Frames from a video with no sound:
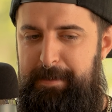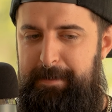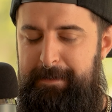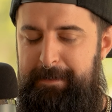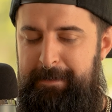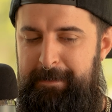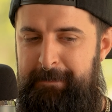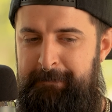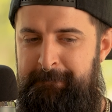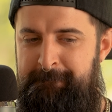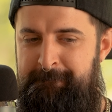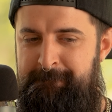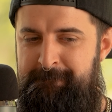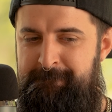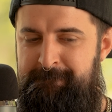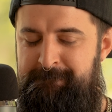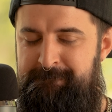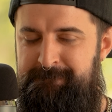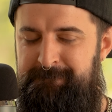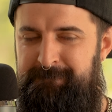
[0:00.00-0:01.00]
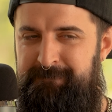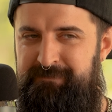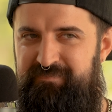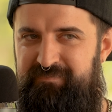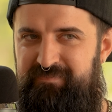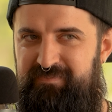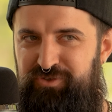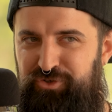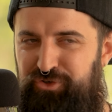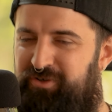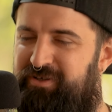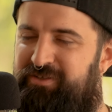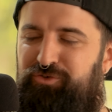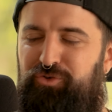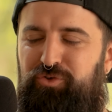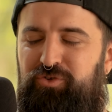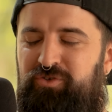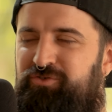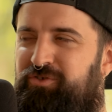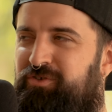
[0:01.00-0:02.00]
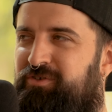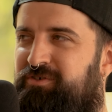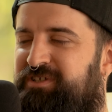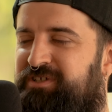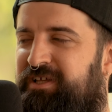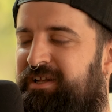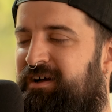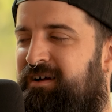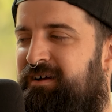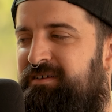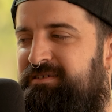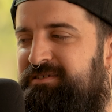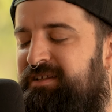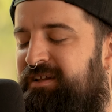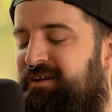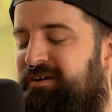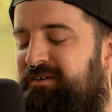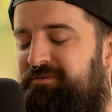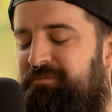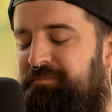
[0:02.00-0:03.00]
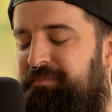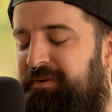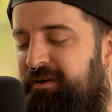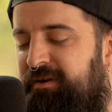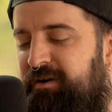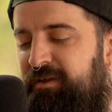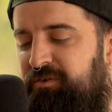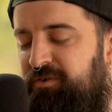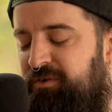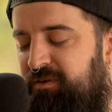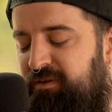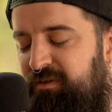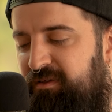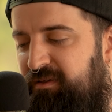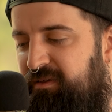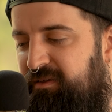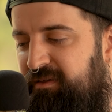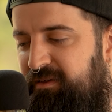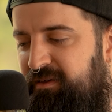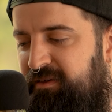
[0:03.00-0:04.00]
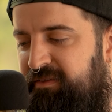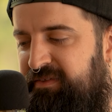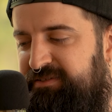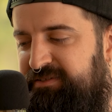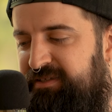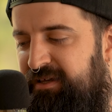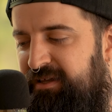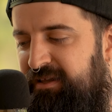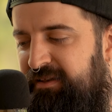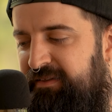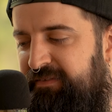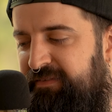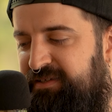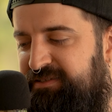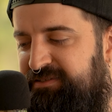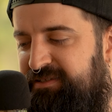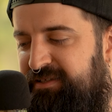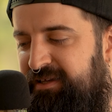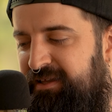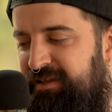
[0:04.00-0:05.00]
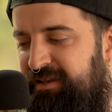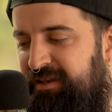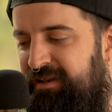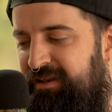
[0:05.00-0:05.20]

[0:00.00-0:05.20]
Em, yo creo que todo, todo será, será complicado. Y desde, desde